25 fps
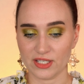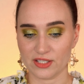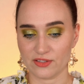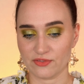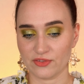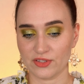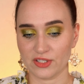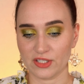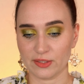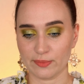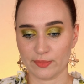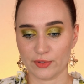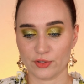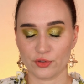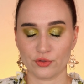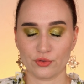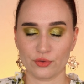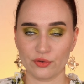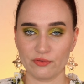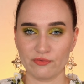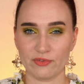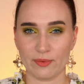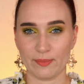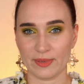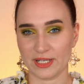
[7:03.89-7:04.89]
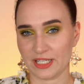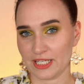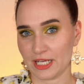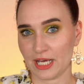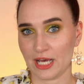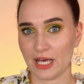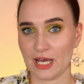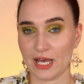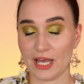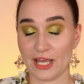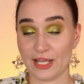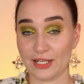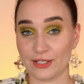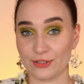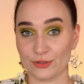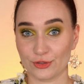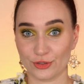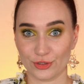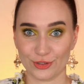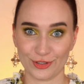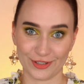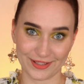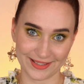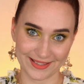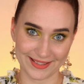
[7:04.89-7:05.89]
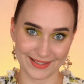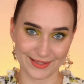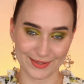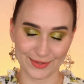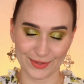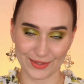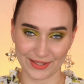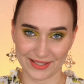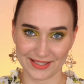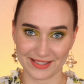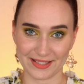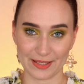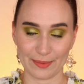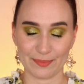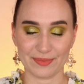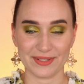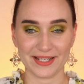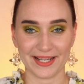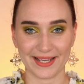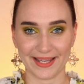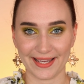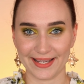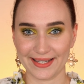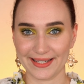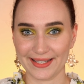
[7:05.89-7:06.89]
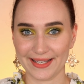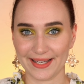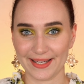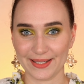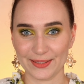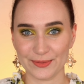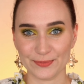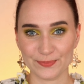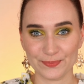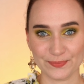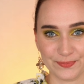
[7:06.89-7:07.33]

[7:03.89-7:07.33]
Das finde ich immer schön, wenn man da ein geschlossenes Konzept erkennen kann.